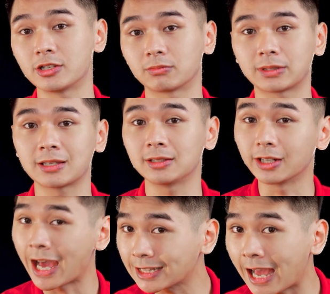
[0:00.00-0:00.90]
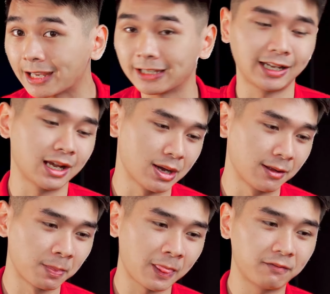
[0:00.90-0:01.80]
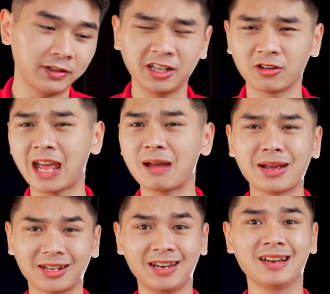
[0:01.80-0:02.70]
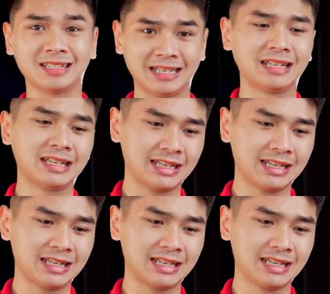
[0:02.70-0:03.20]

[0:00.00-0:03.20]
đến cho chúng ta sự đã tai anh em ạ vậy thì còn đã mắt ở đây là gì